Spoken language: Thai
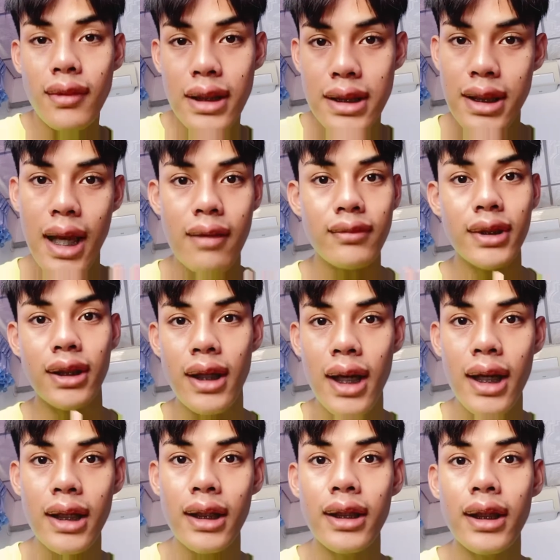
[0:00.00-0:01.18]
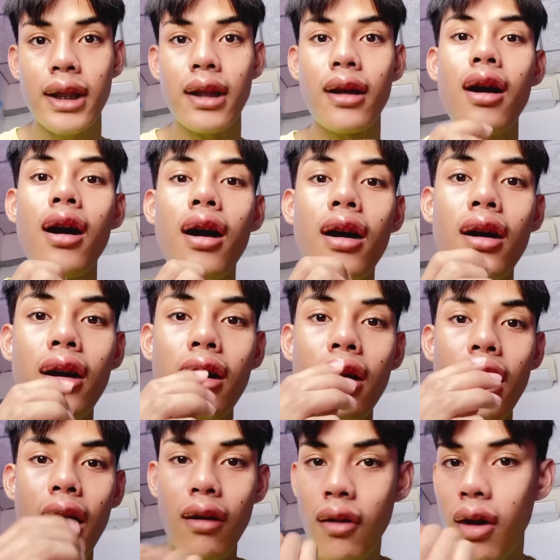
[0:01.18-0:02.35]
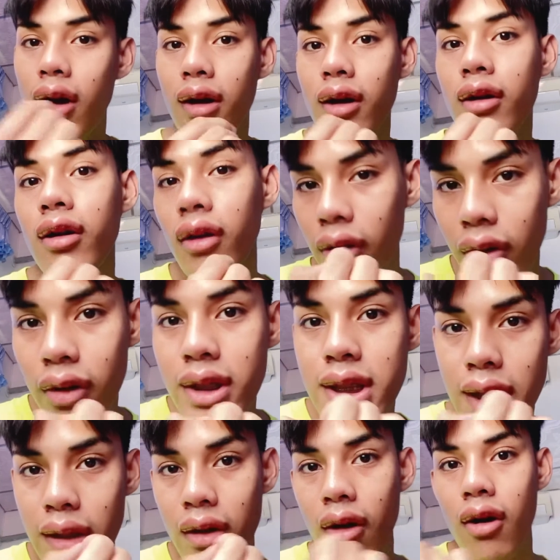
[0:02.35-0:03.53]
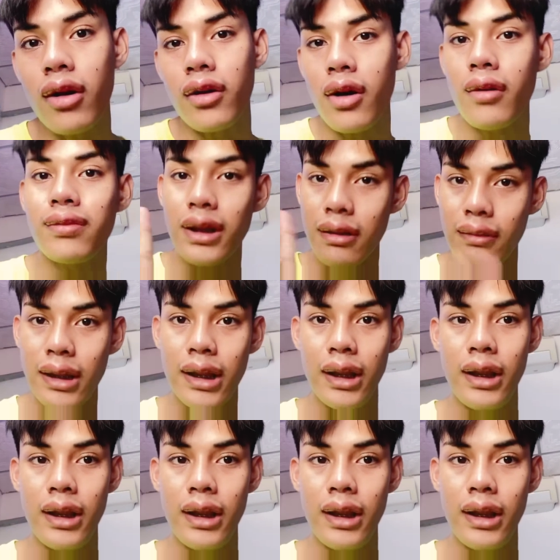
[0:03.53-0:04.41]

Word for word: ณ 3-5 นาทีแล้วก็เอาออกแล้วก็ค่อยๆเช็ดออกเนาะประมาณนี้